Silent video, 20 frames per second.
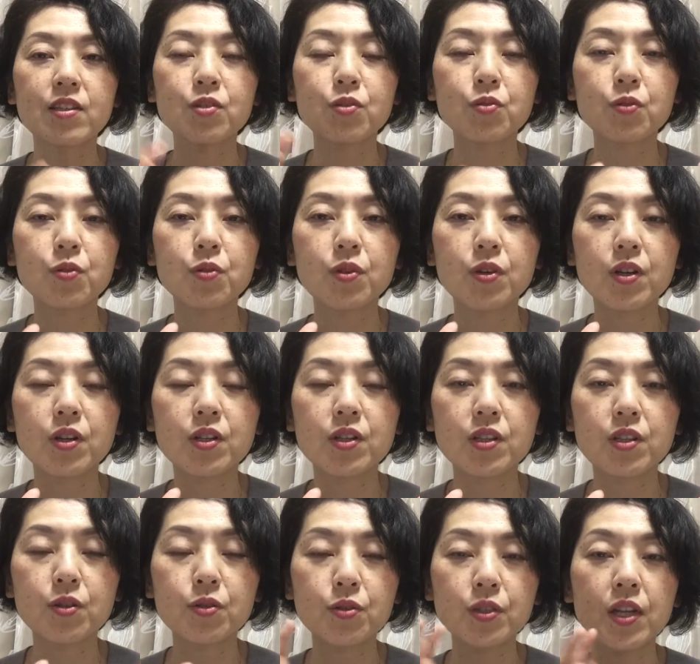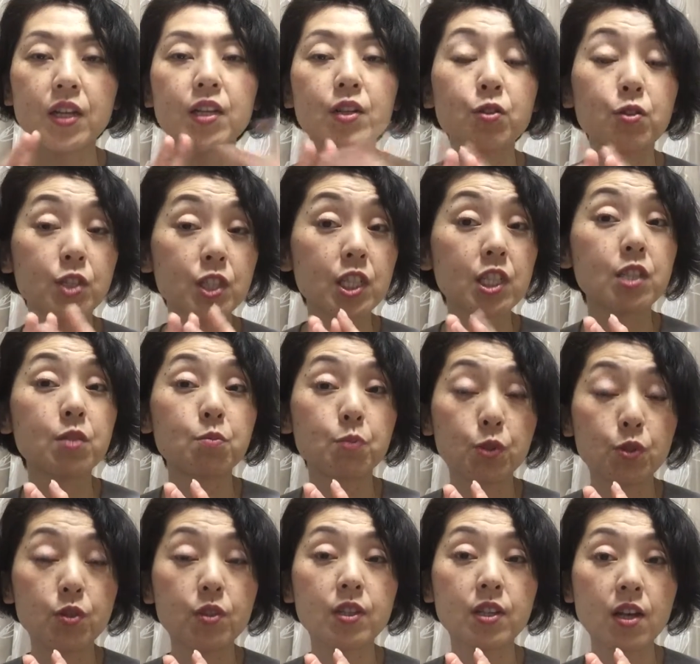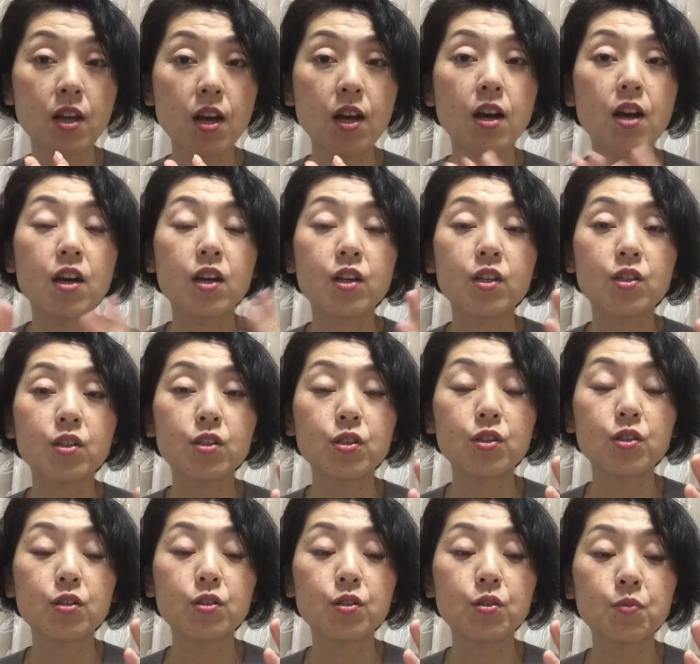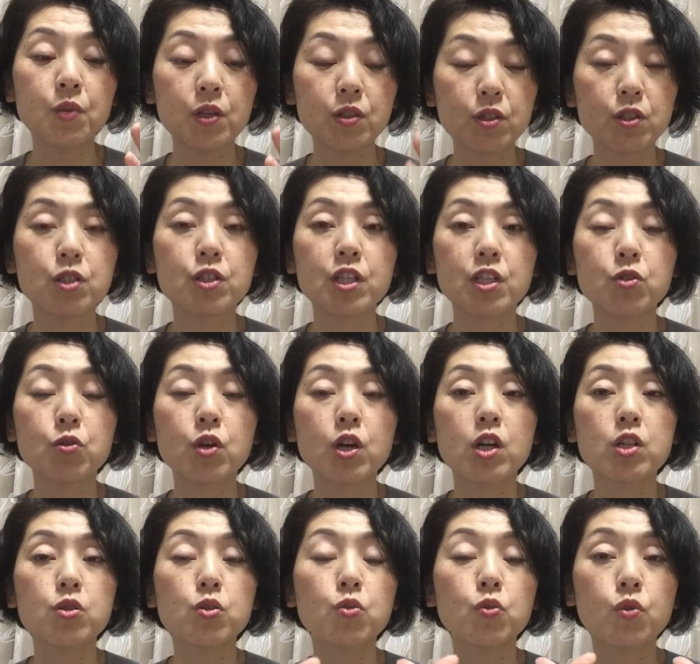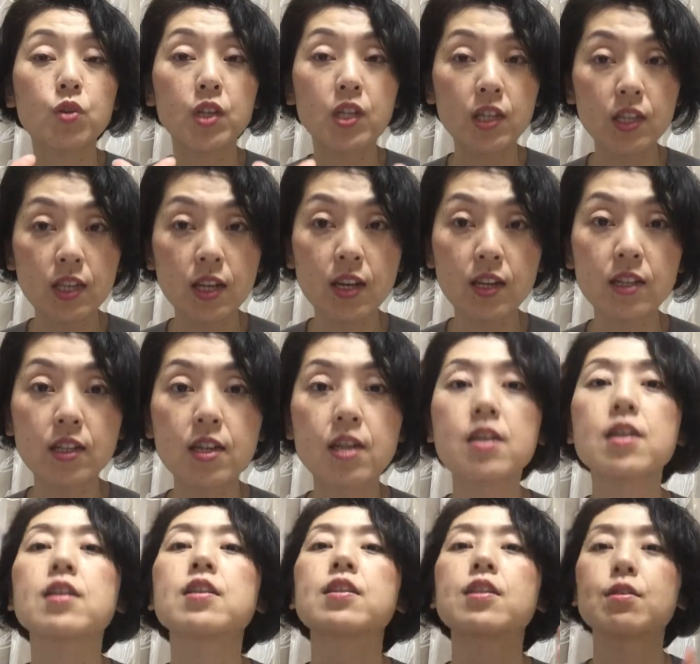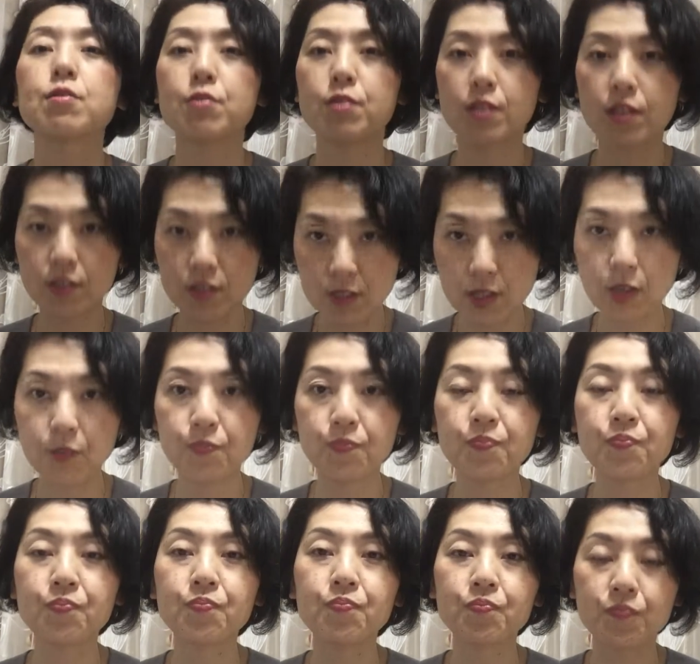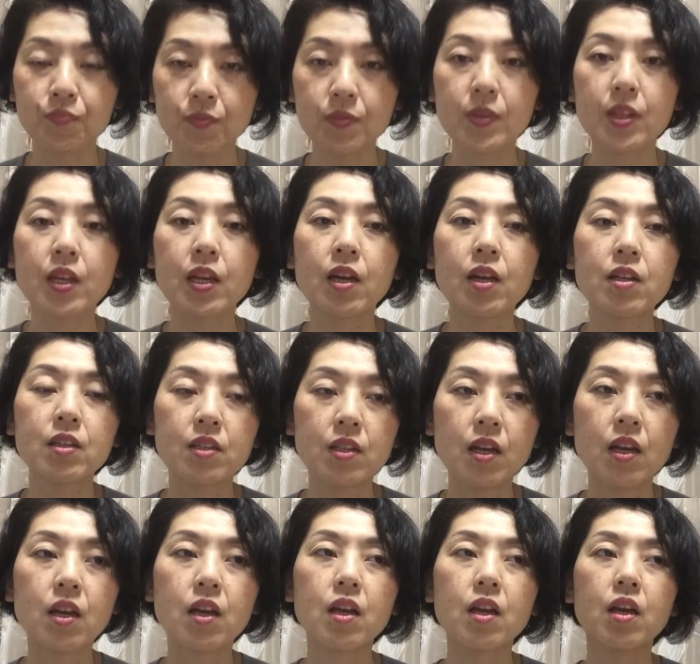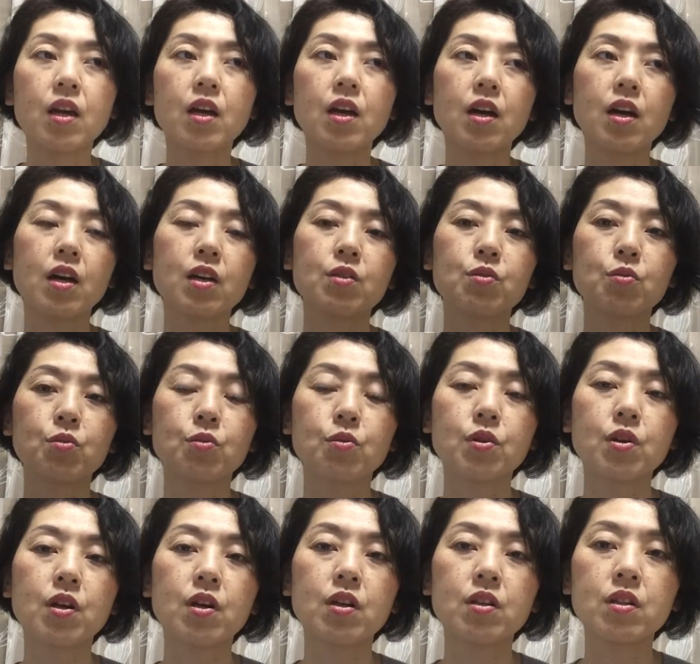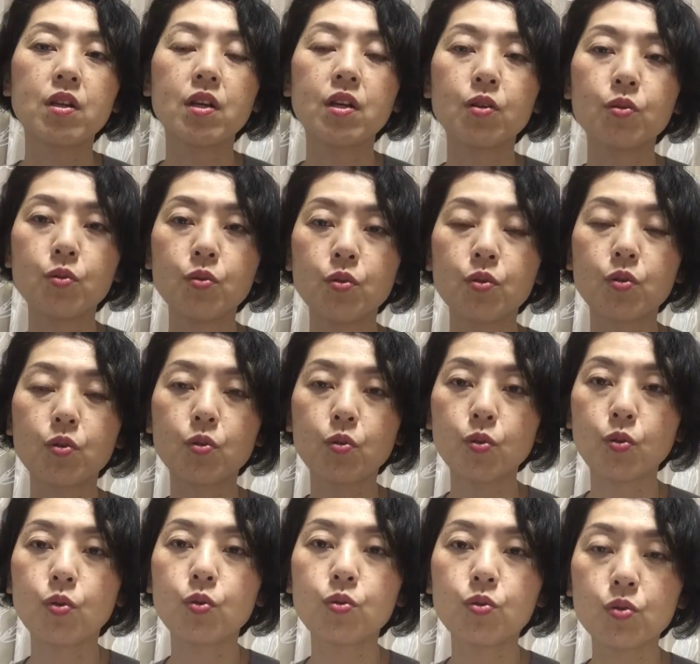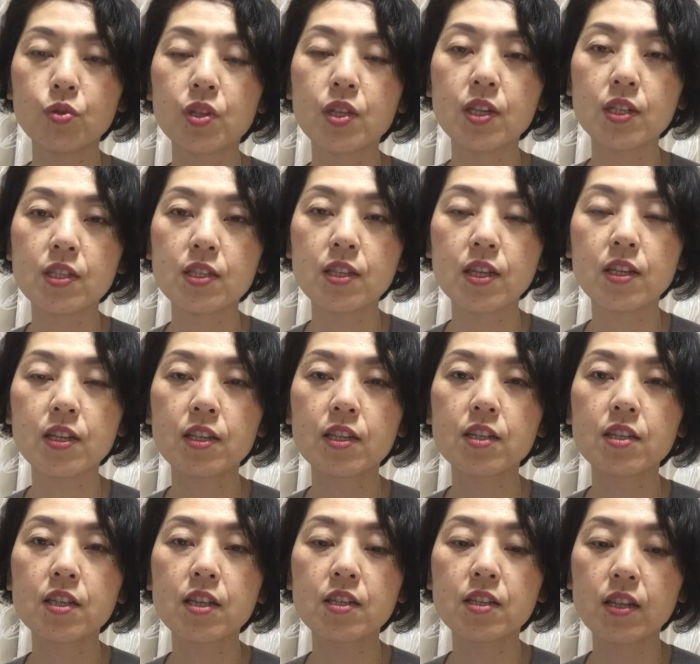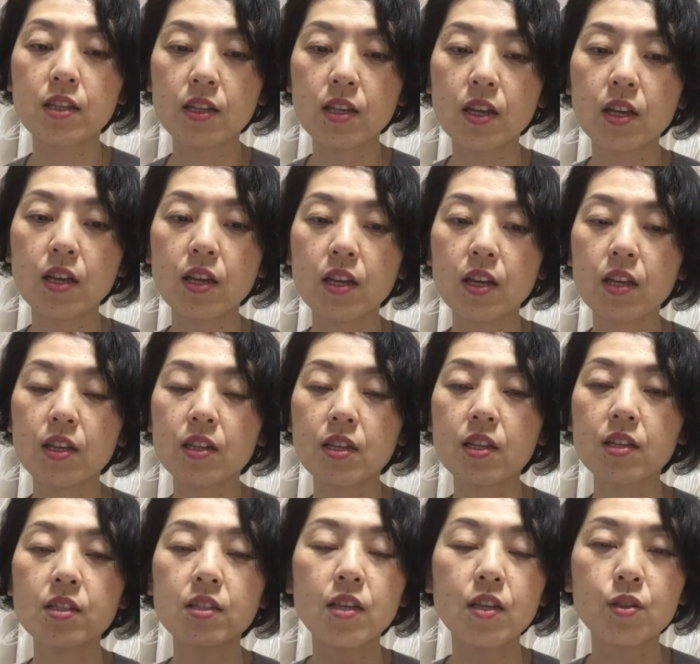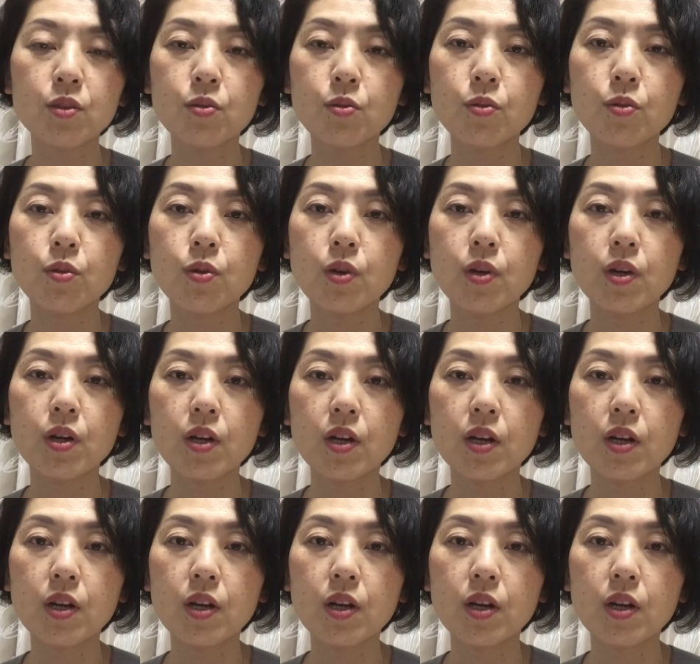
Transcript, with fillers: その2人のチームがうまくいくかどうかはそのリーダーにかかってるんですね。で体を本当に接近させて、男性と